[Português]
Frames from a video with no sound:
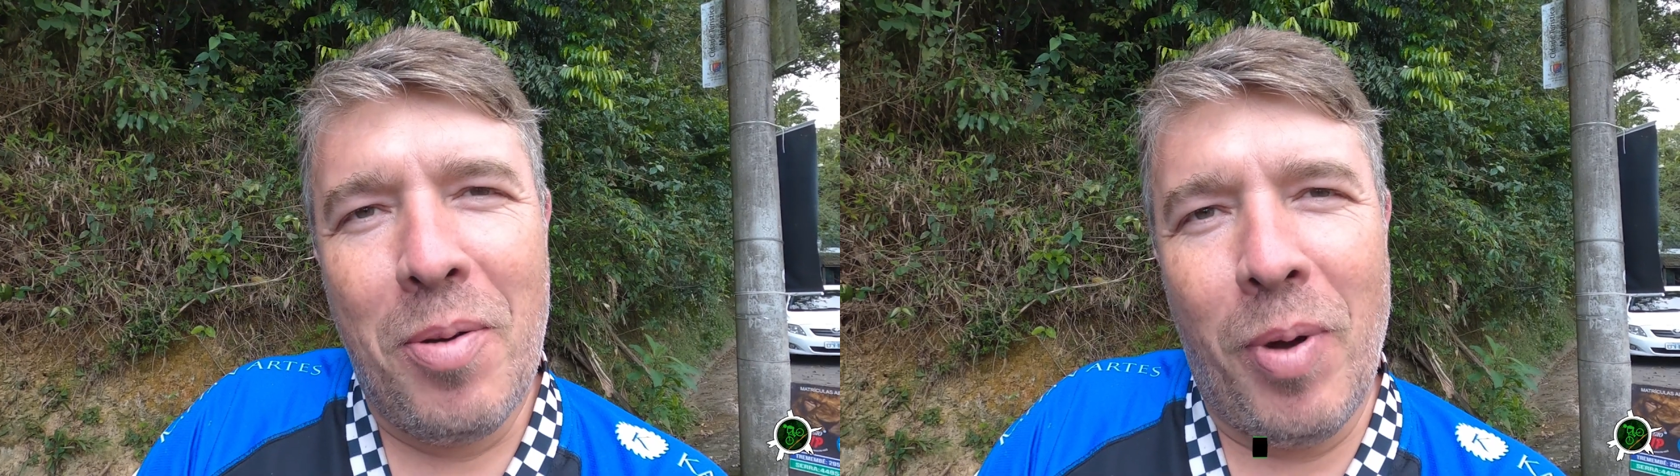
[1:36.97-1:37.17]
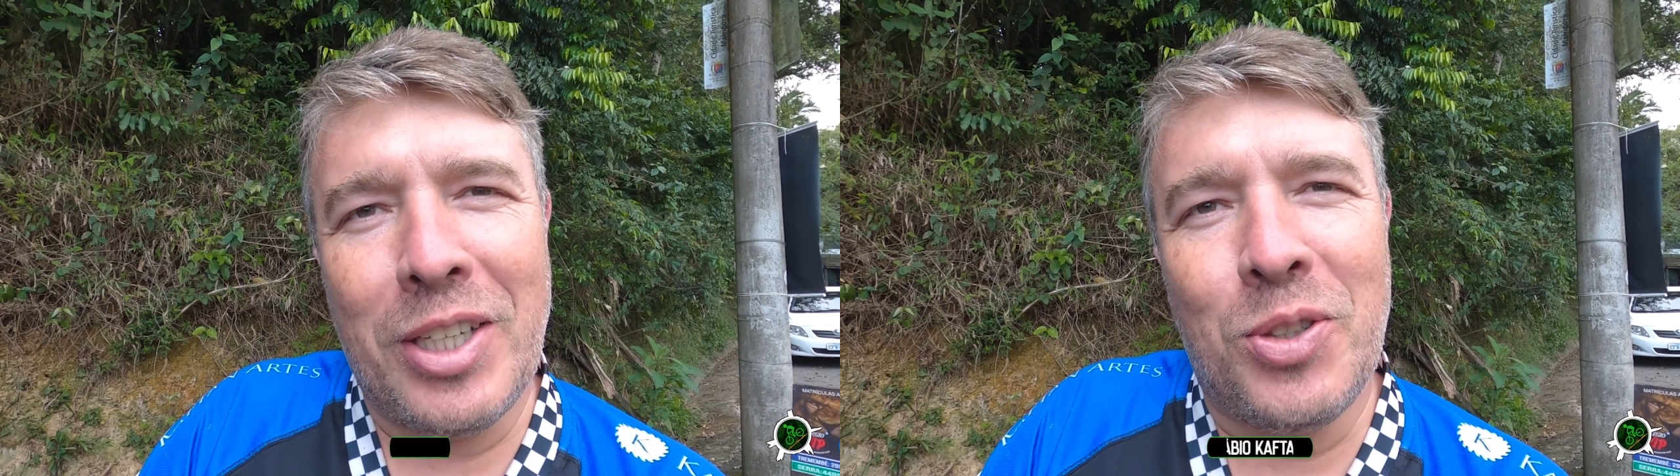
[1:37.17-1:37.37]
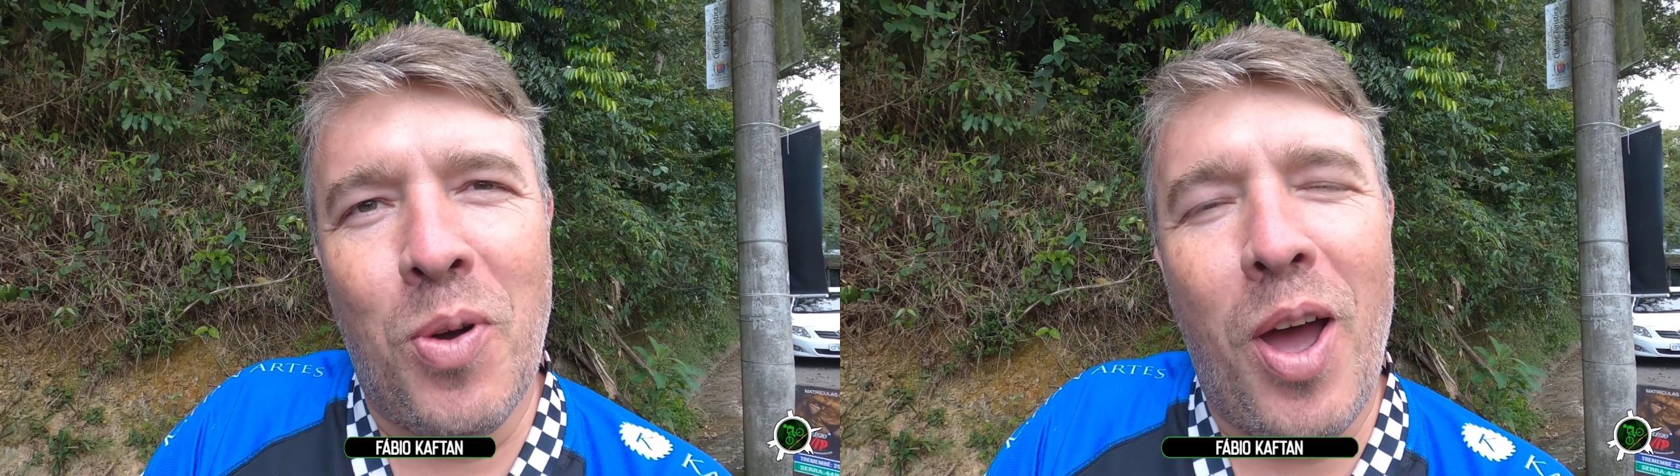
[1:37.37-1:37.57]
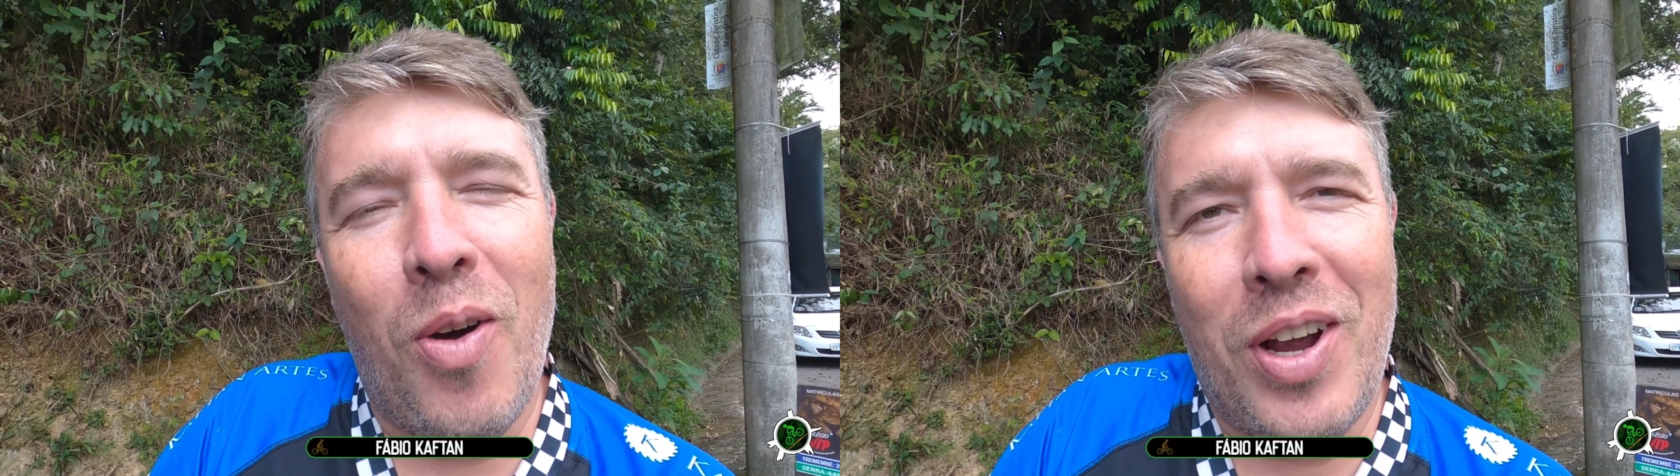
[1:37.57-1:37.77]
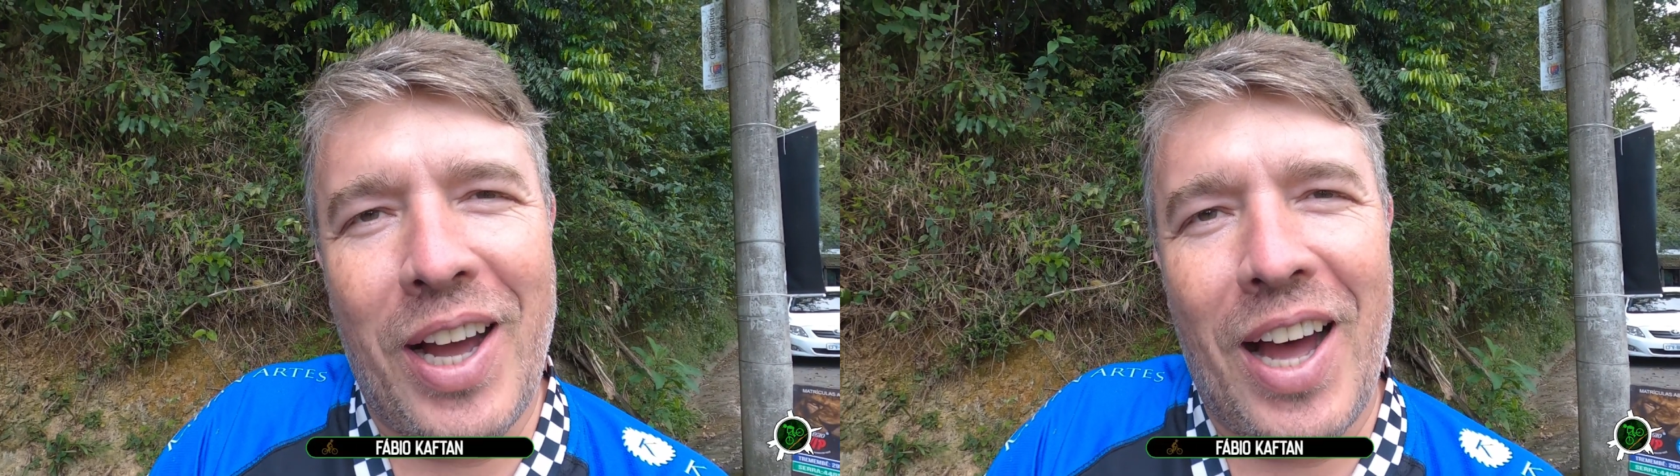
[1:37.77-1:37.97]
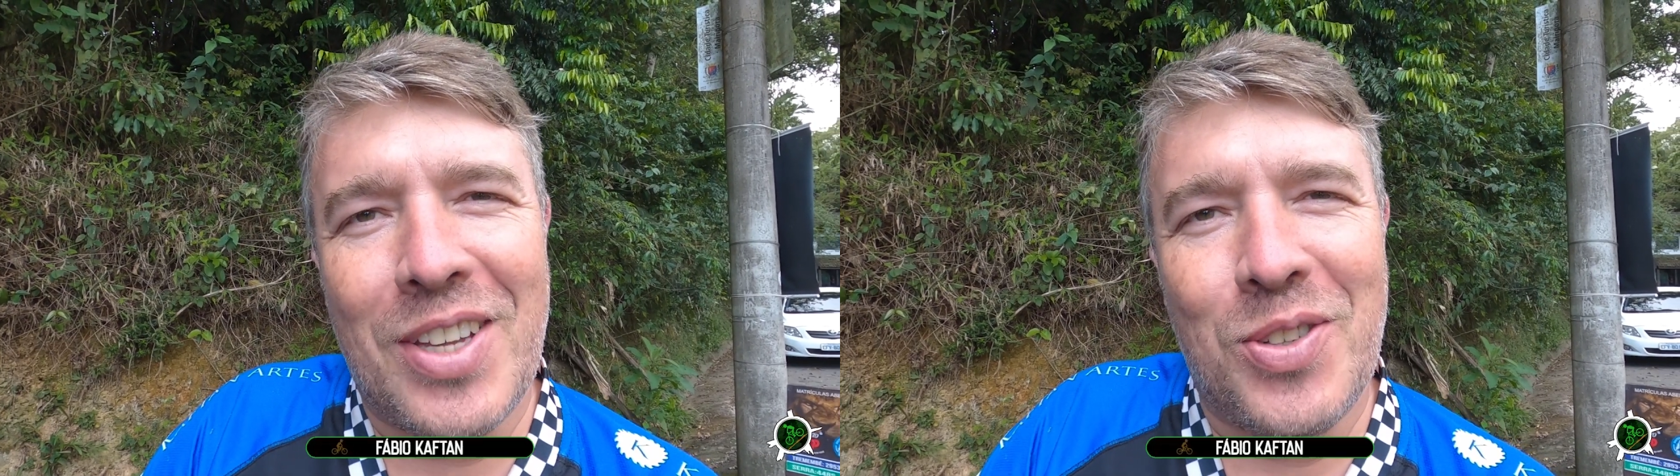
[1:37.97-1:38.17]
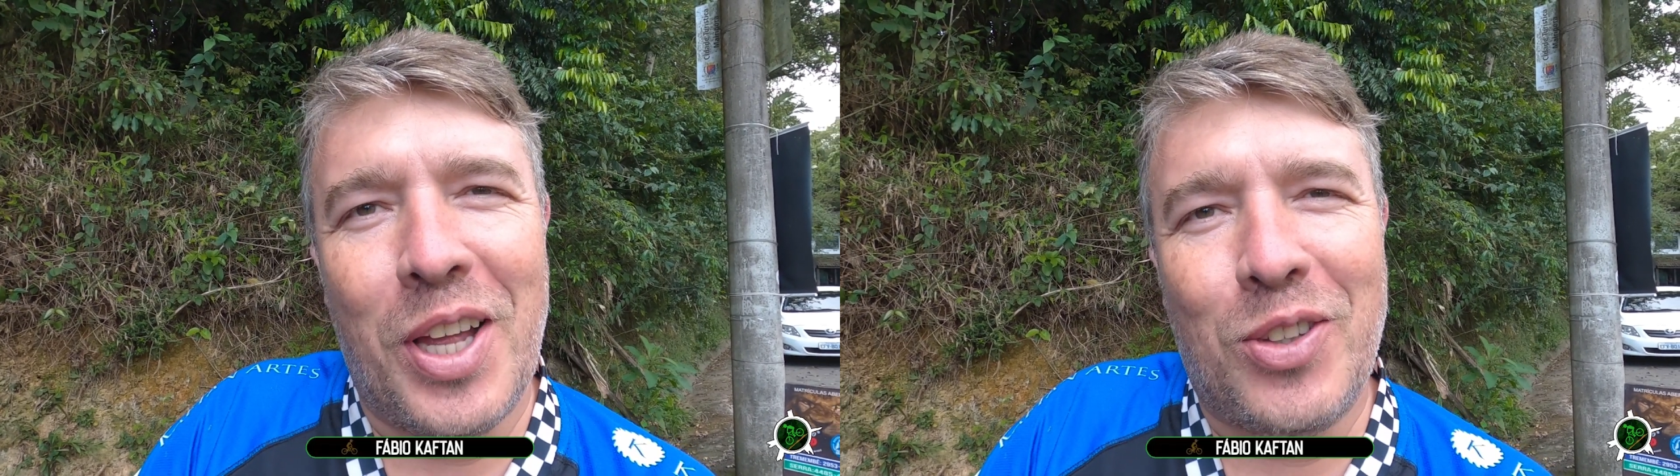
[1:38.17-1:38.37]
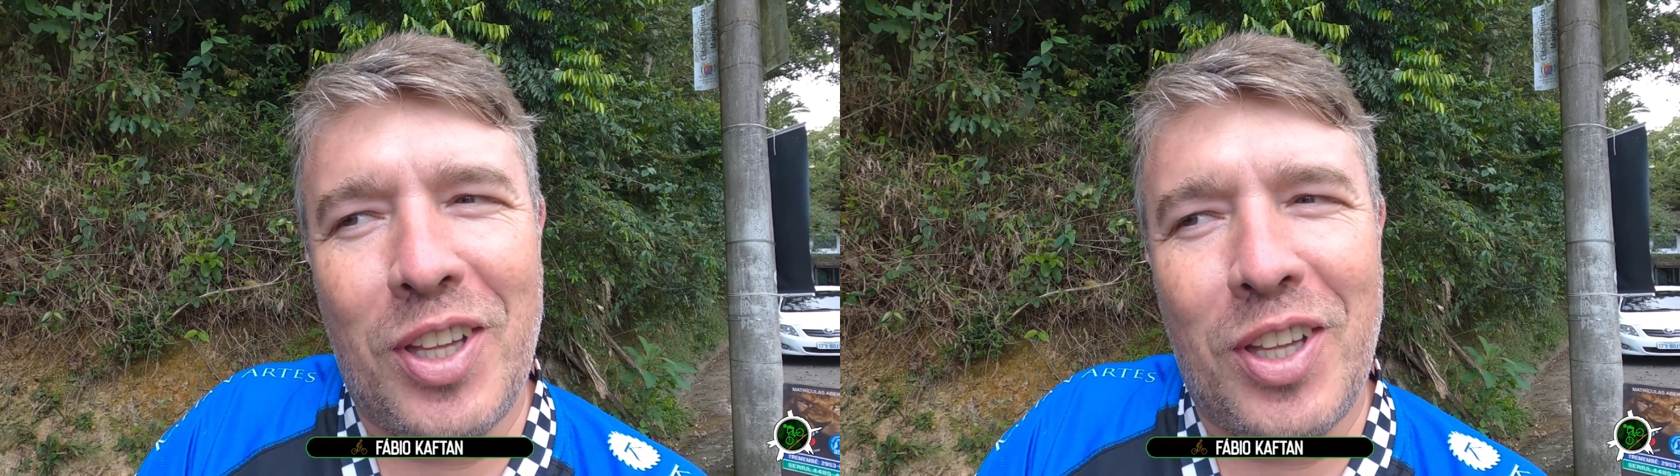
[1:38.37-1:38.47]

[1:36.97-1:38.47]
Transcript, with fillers: Mas não é o caso, né?